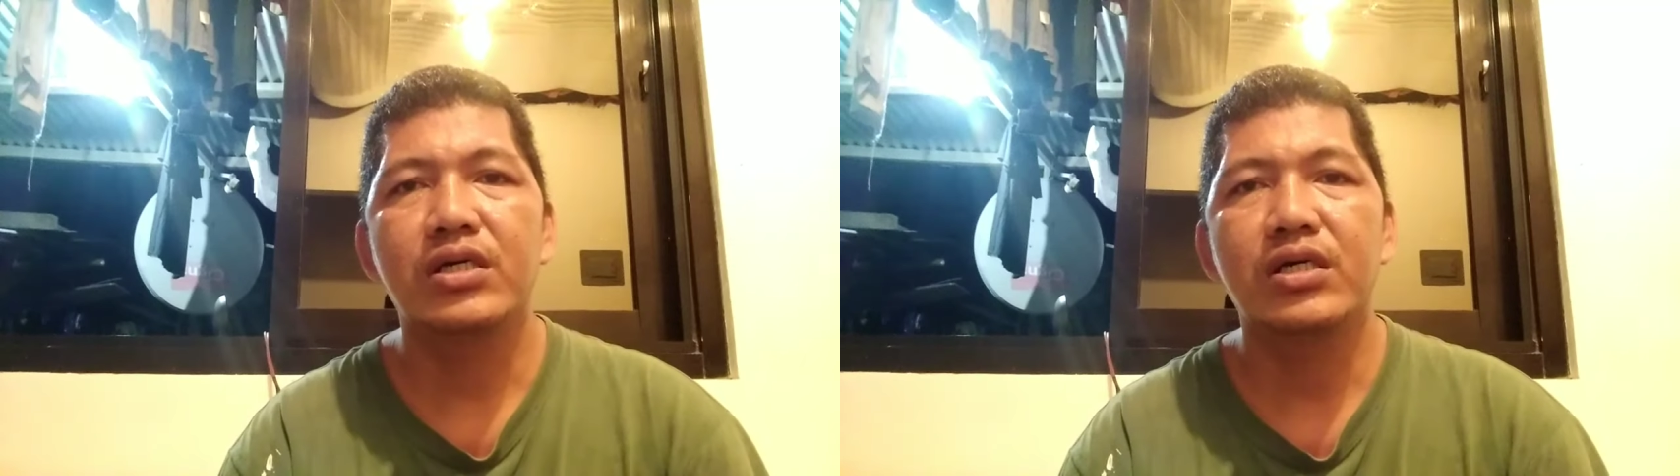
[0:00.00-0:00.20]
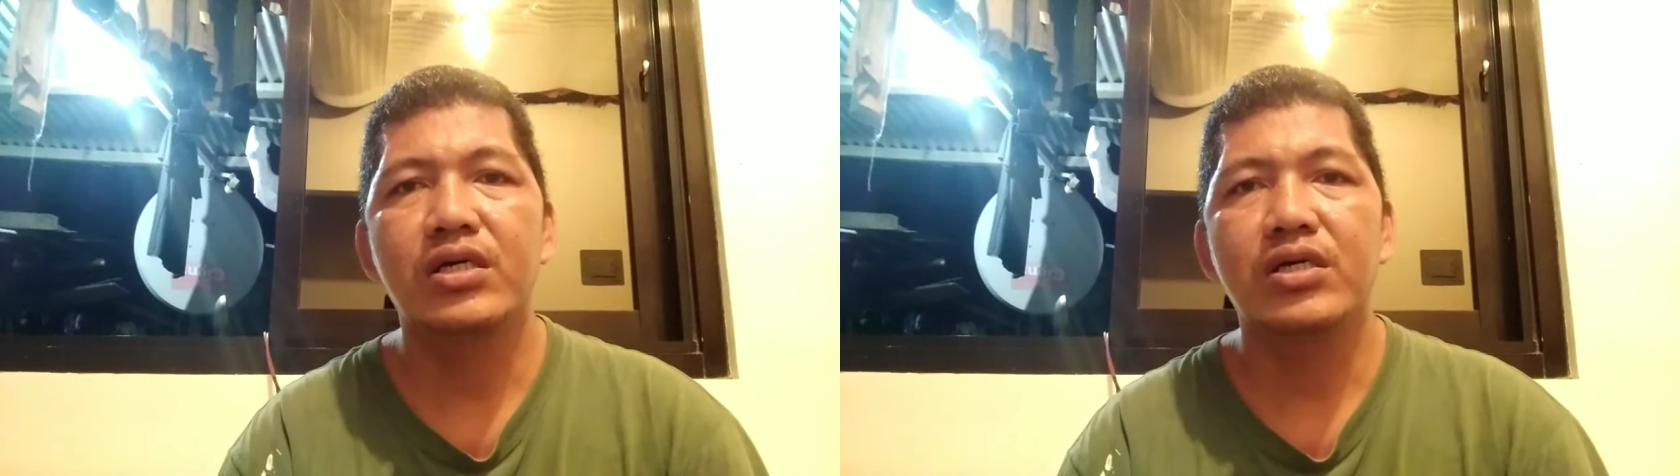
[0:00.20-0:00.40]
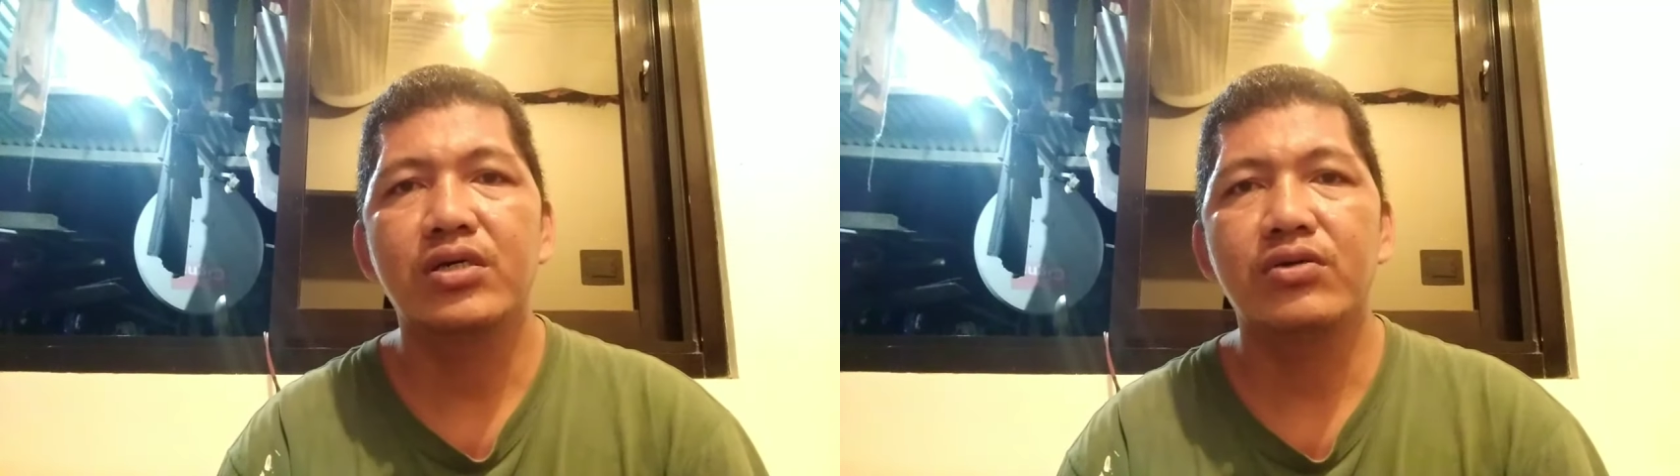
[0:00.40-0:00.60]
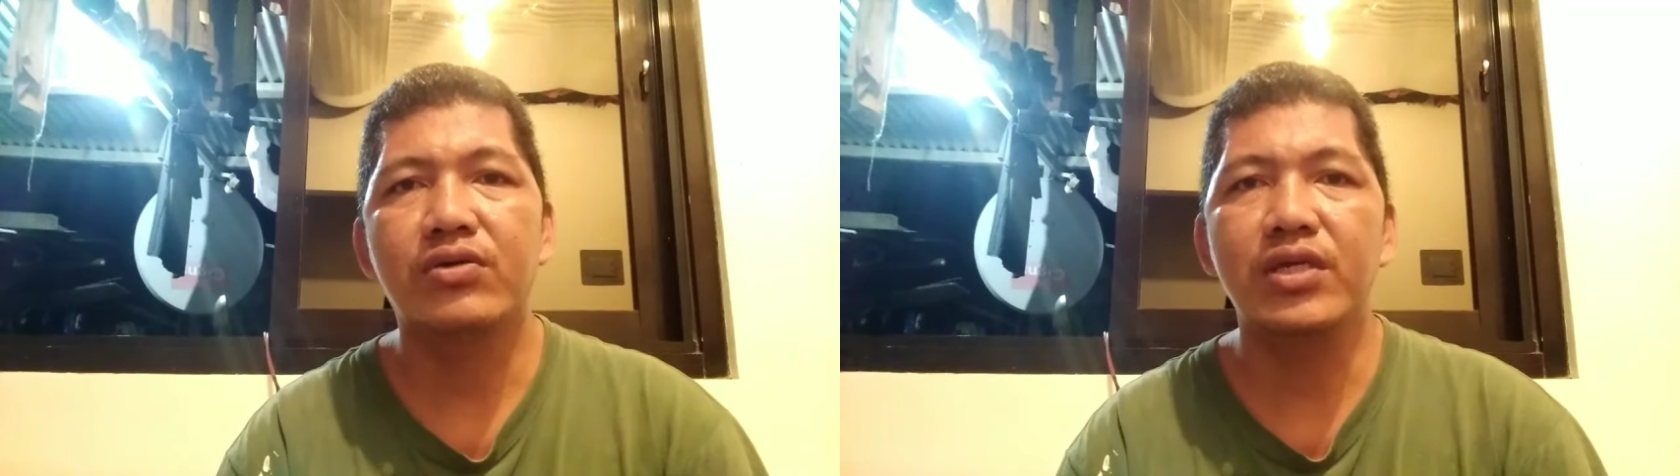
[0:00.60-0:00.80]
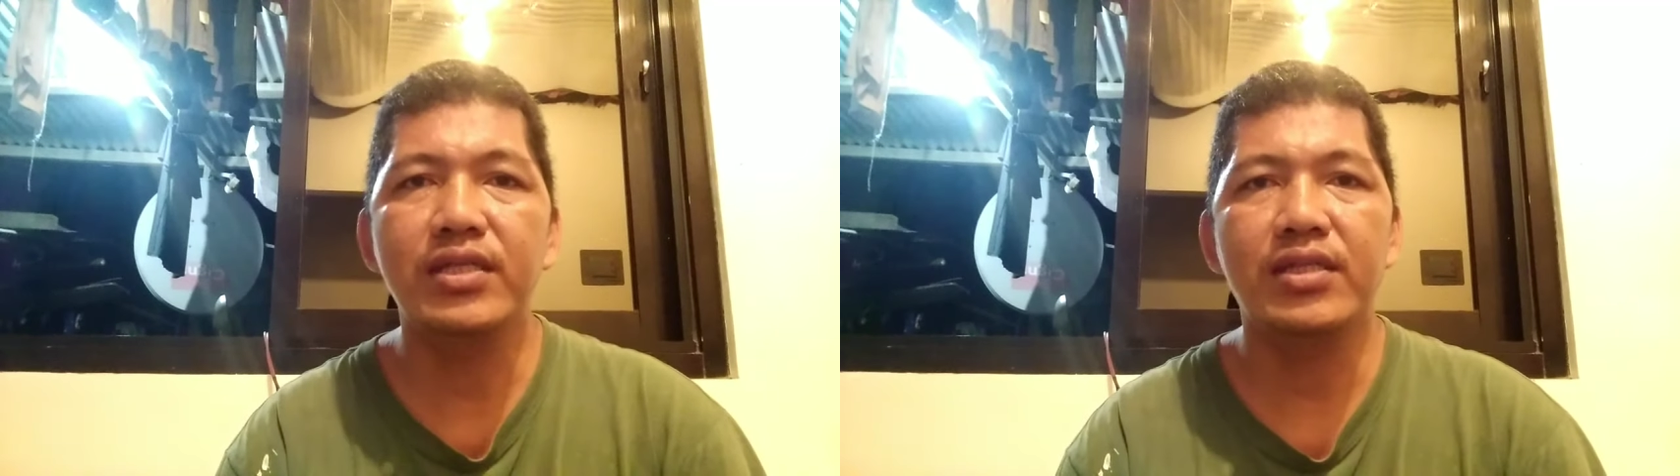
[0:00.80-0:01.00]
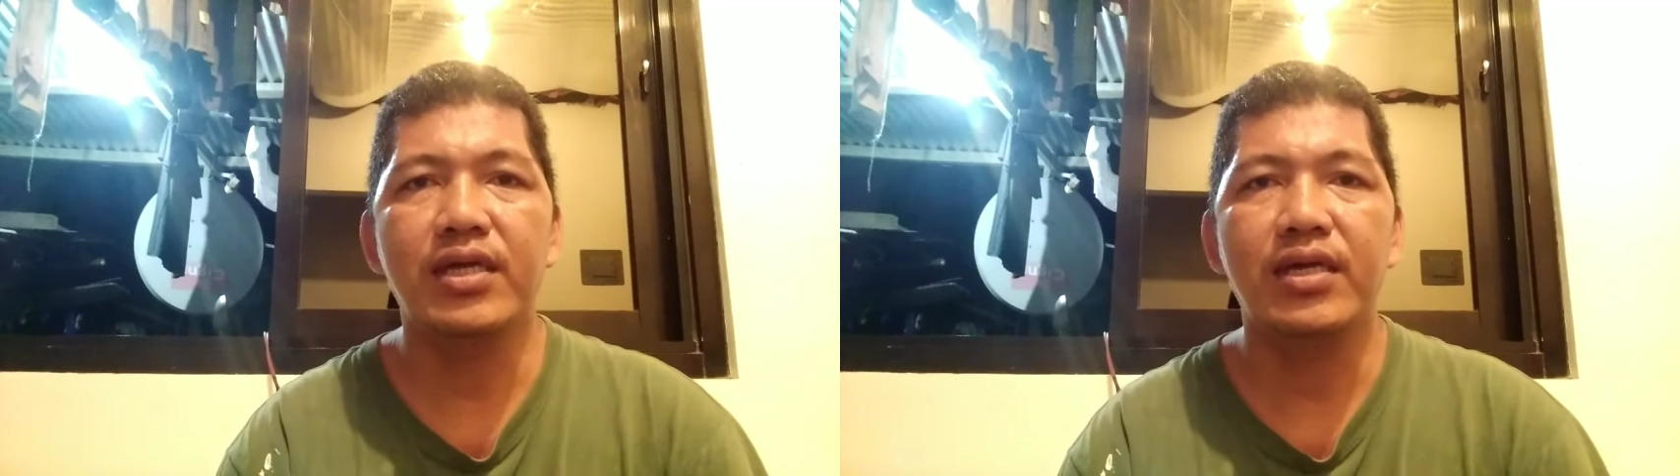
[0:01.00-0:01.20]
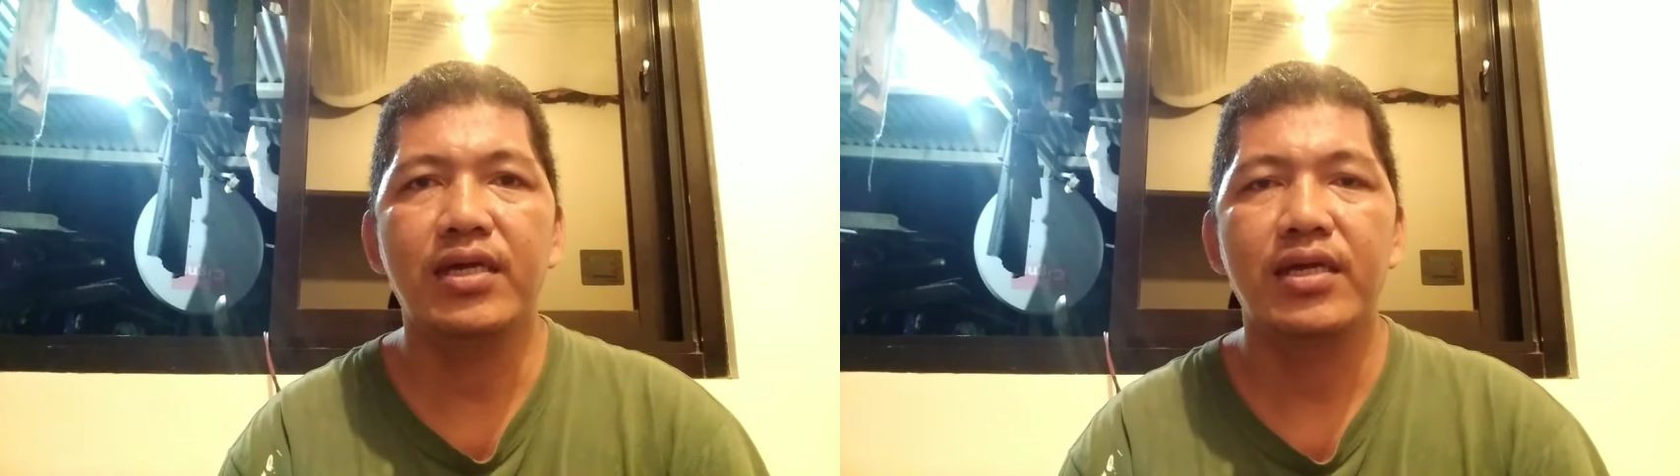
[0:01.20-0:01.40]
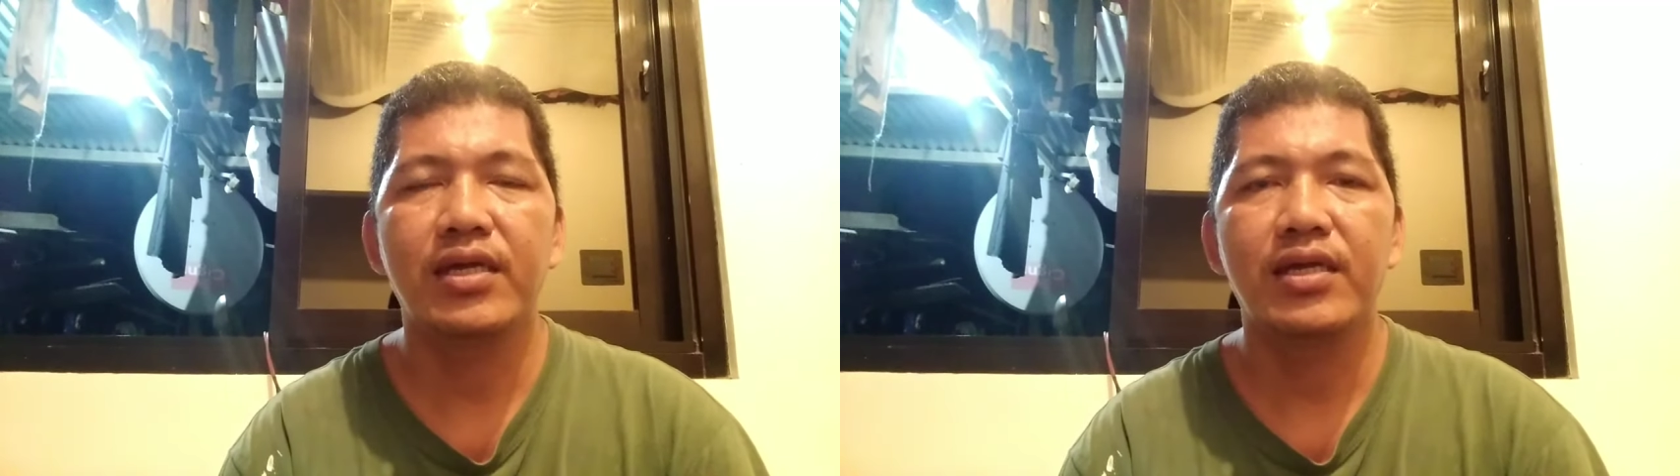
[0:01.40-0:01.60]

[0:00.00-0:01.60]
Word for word: uh, kuryente